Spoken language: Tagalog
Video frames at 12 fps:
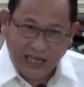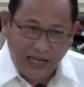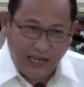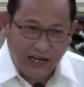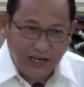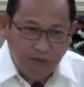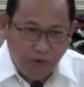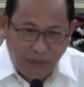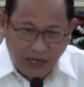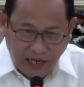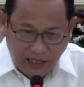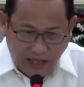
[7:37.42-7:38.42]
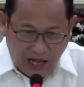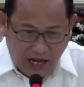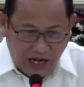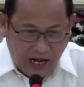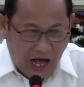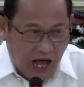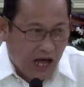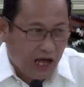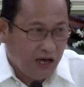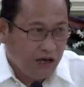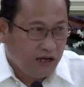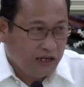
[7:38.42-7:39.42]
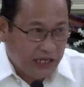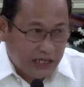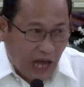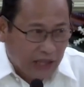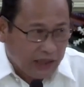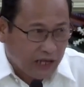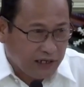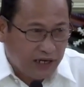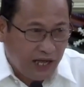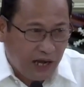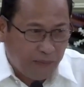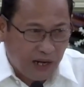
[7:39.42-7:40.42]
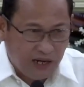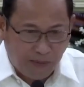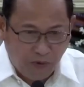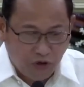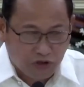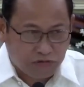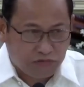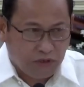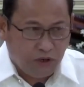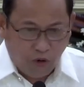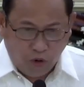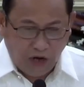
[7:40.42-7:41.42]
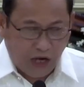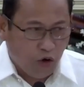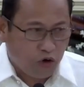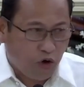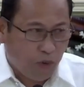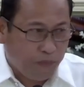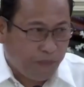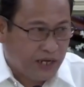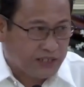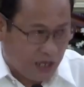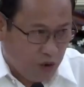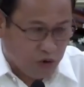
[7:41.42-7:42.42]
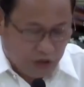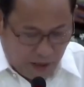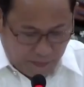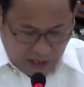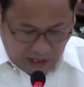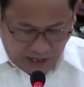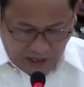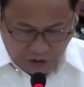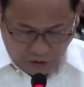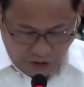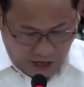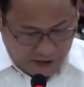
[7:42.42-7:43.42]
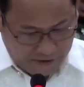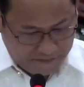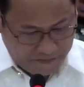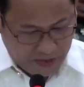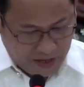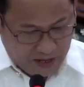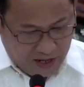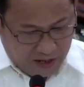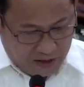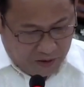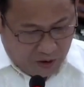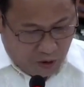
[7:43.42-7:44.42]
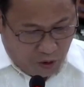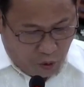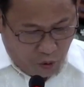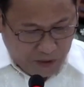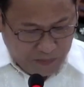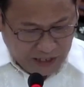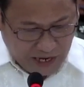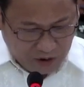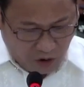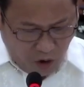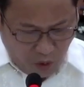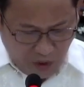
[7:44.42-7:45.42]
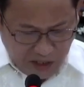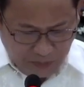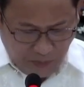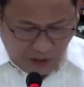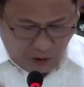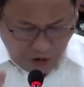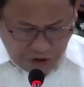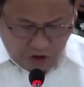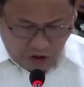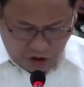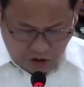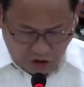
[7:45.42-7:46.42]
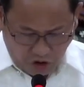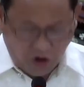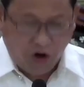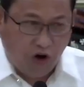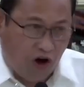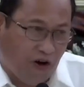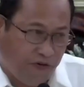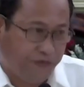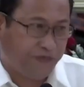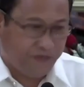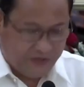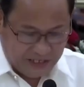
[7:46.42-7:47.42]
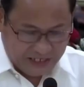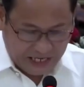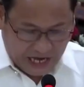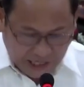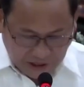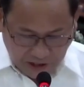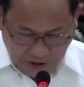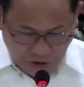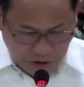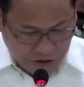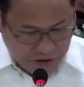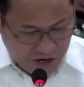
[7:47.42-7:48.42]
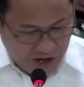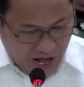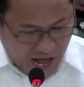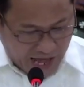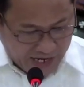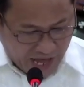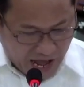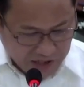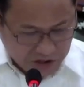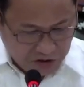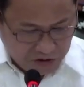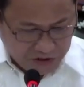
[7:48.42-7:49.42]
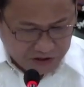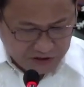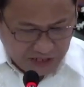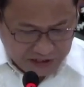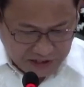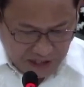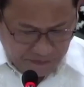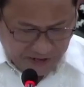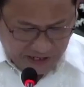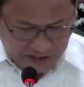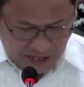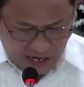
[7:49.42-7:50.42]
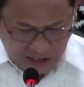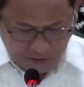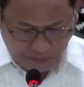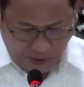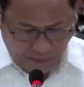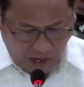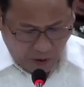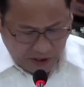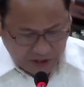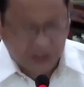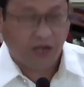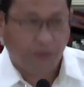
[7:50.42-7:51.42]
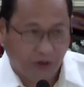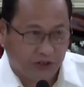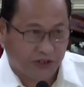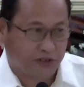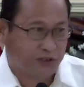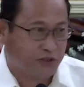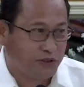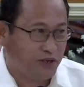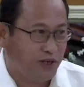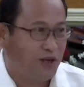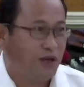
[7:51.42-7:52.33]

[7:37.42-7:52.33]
Dili lang nimo makita nga nikatag na dayang mga gamot ug nalukop na sa yuta mga kaigsunan. We may not always be conscious of the attitude and actions that separate us from our saviors.